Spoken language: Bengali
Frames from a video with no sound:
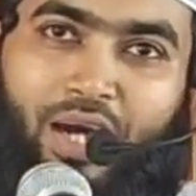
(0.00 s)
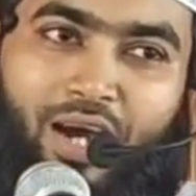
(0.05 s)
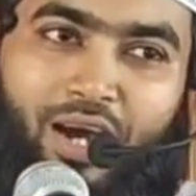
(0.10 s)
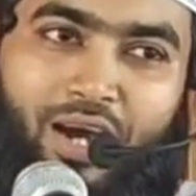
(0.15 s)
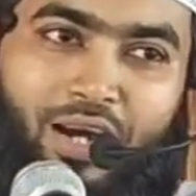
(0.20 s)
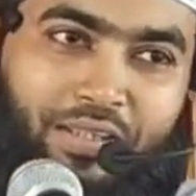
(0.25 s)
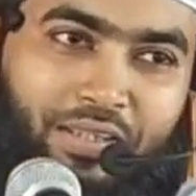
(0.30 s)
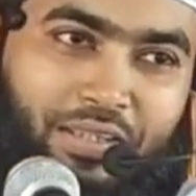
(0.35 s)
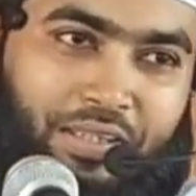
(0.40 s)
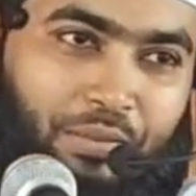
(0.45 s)

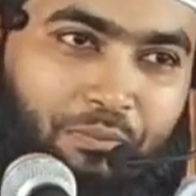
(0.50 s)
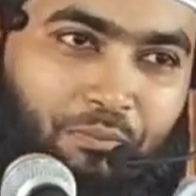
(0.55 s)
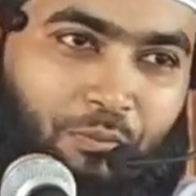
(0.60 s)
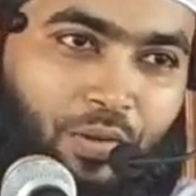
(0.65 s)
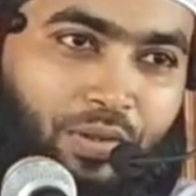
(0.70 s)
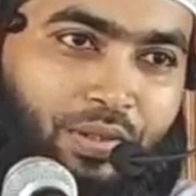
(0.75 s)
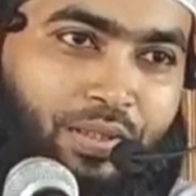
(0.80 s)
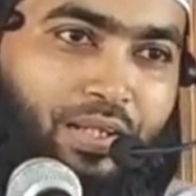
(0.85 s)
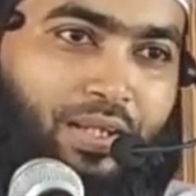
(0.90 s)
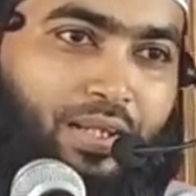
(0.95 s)
আর তিনি
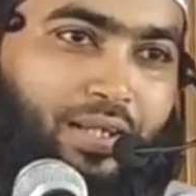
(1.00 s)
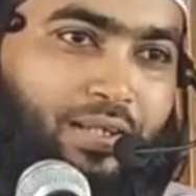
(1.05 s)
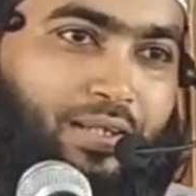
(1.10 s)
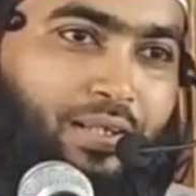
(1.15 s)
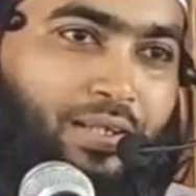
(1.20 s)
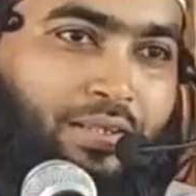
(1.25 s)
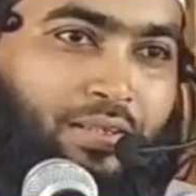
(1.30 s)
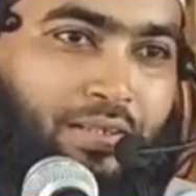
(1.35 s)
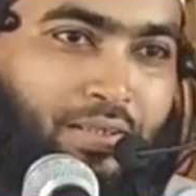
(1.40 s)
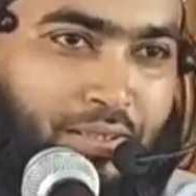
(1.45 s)
বলতে
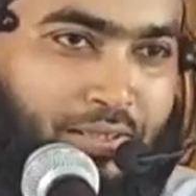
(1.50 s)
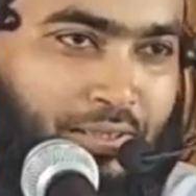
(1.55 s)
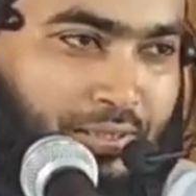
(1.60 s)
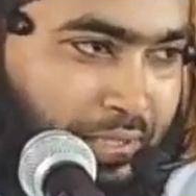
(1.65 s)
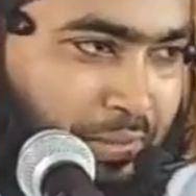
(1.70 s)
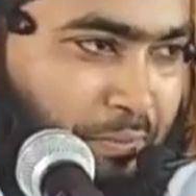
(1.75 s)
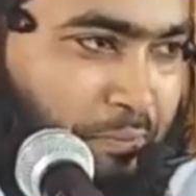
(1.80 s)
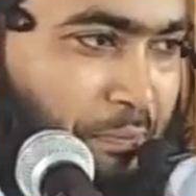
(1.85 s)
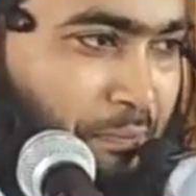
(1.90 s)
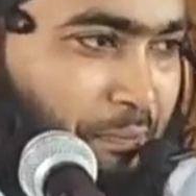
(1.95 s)
লাগলেন
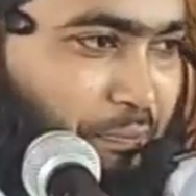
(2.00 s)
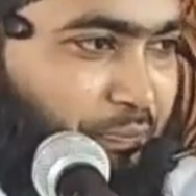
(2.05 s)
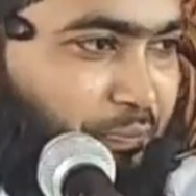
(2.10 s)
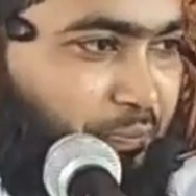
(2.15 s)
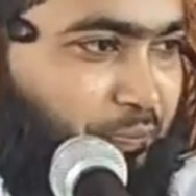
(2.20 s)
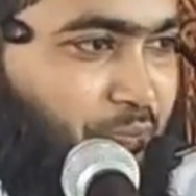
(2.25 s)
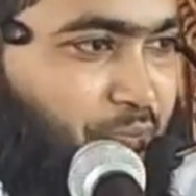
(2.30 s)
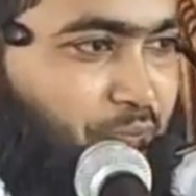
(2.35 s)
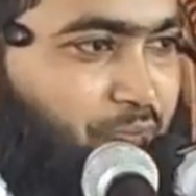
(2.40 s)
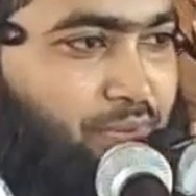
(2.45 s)
জম
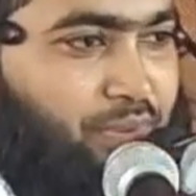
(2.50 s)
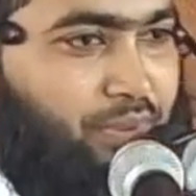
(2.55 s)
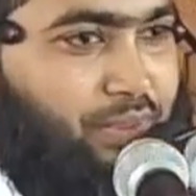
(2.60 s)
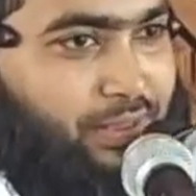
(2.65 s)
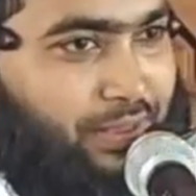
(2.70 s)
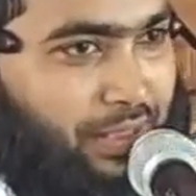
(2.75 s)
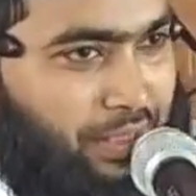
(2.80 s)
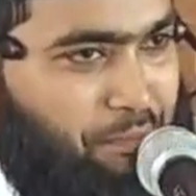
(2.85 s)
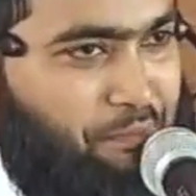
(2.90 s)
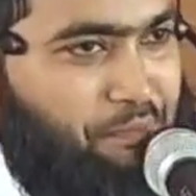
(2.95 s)

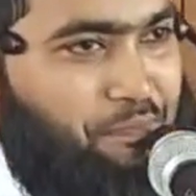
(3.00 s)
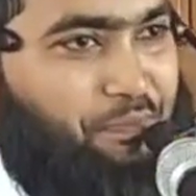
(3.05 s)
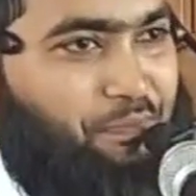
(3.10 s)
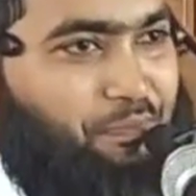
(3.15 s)
জম